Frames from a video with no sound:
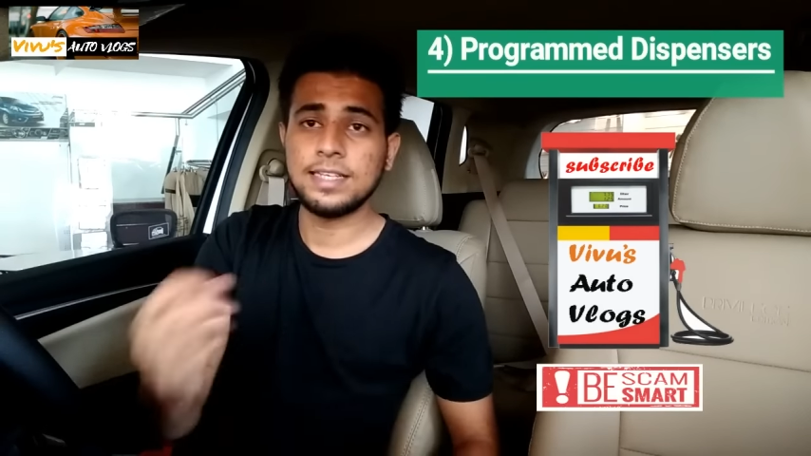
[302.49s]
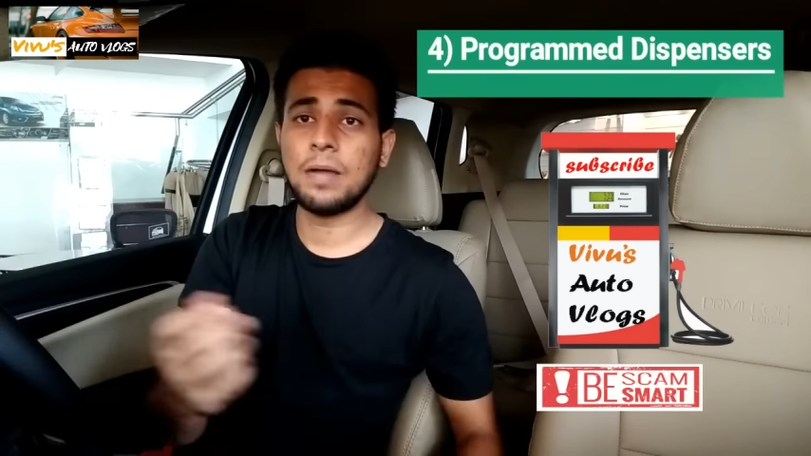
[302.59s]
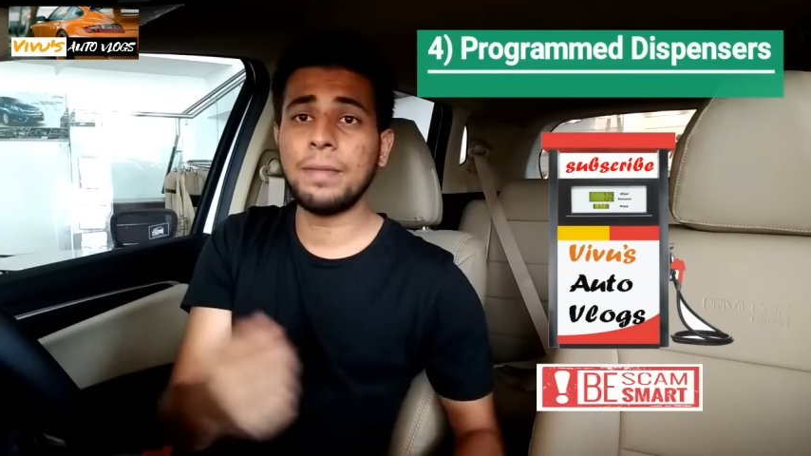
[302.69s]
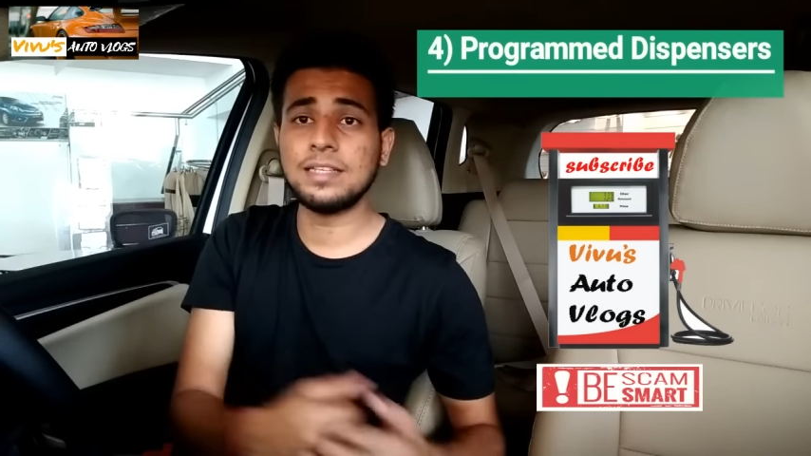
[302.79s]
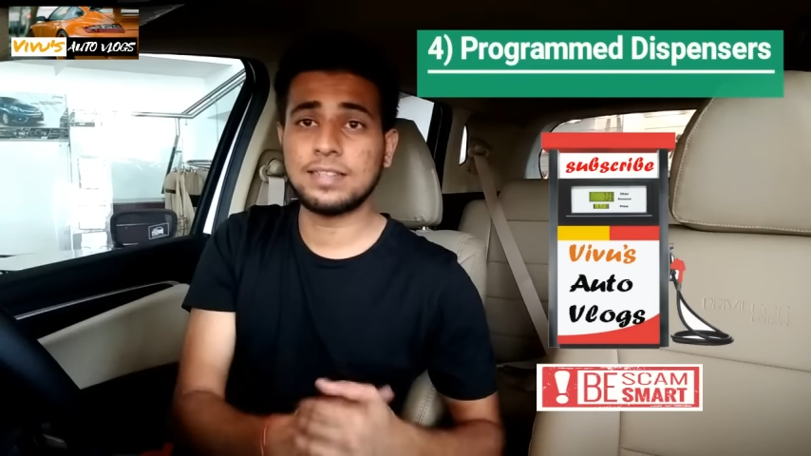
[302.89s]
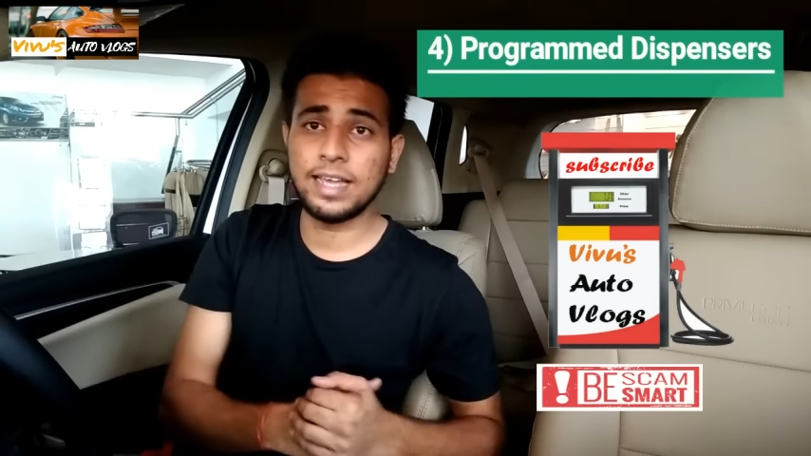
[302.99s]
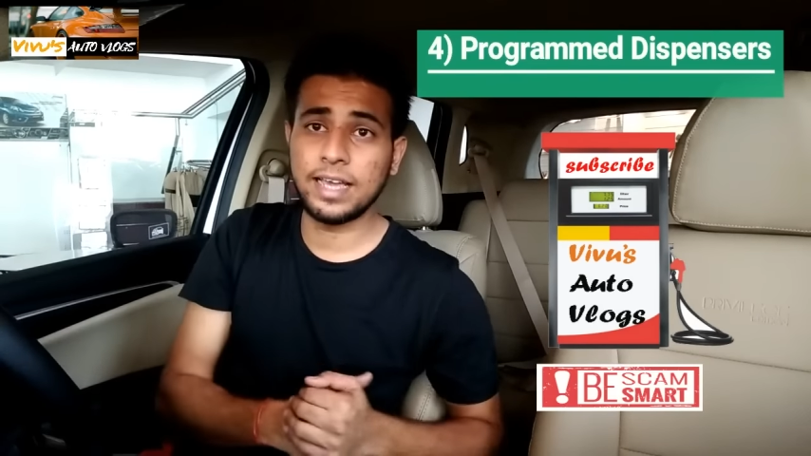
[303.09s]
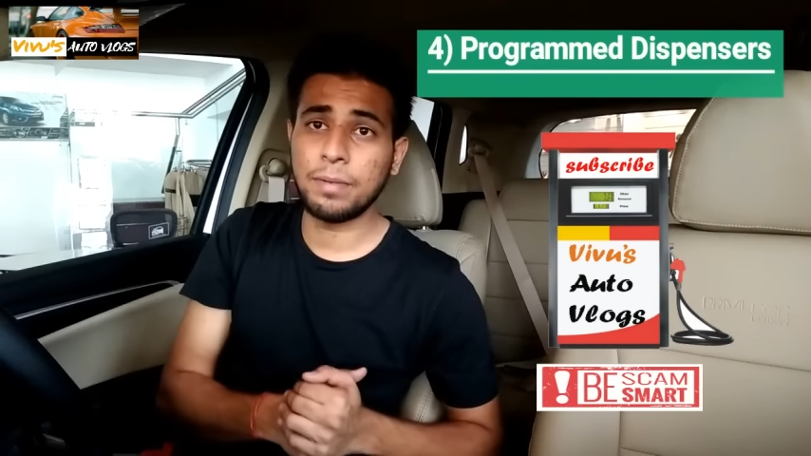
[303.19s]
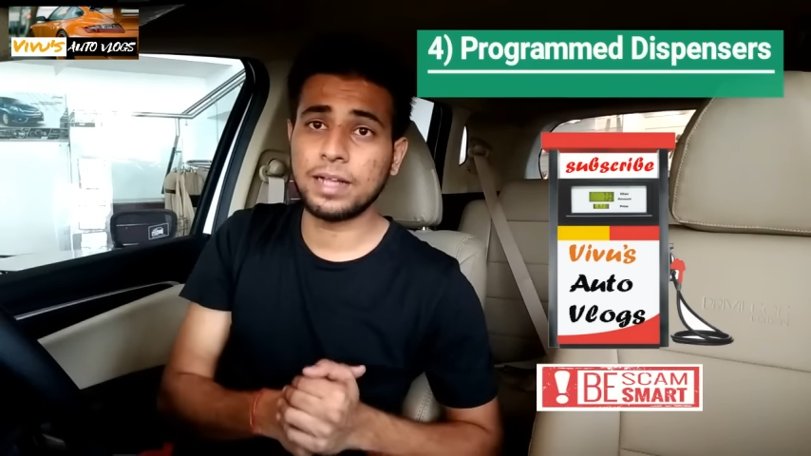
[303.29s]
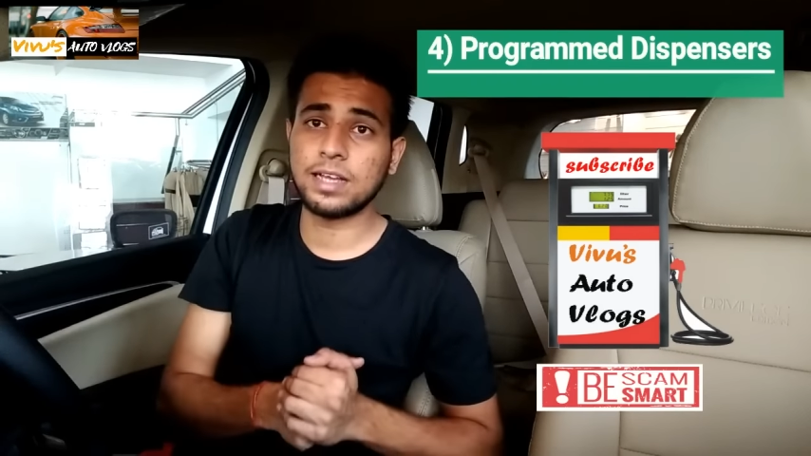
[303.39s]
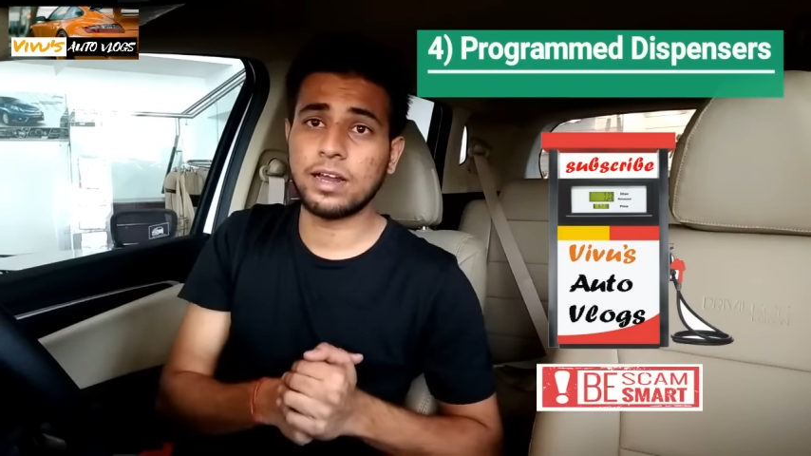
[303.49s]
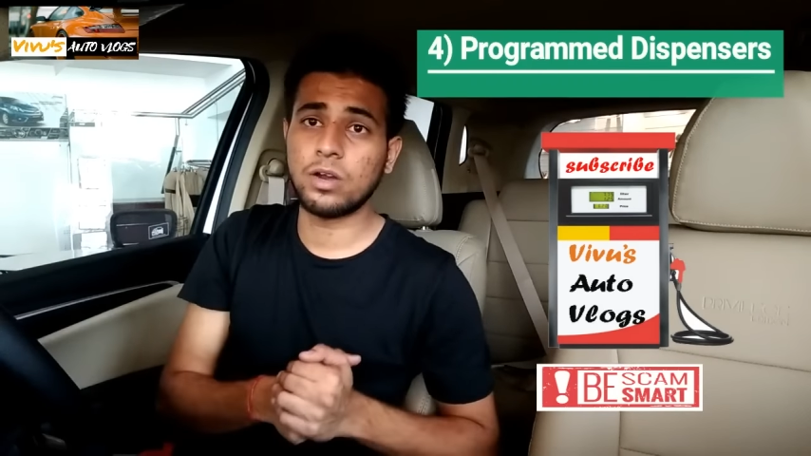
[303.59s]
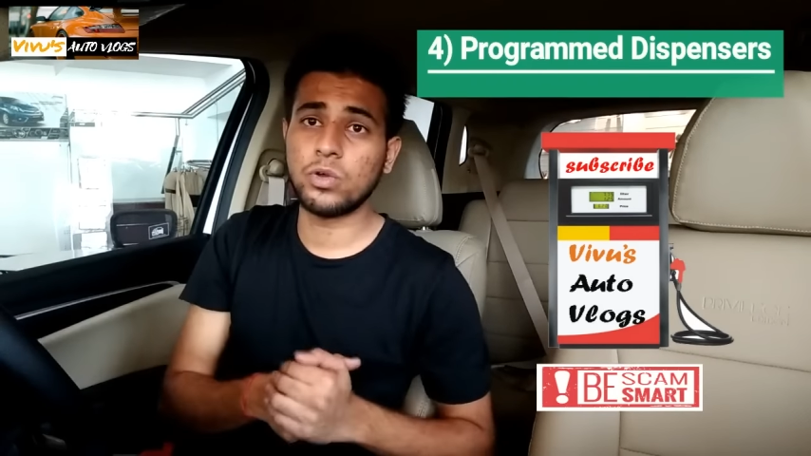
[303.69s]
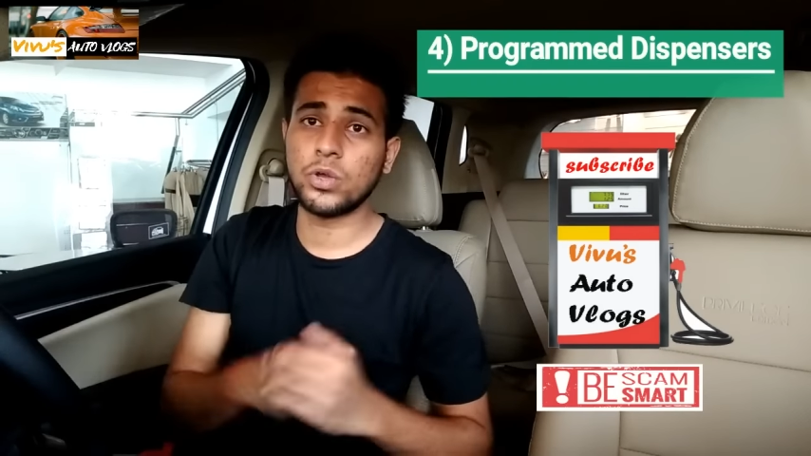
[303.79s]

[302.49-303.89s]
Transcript: जी हाँ, मैं इसलिए ये बात कर रहा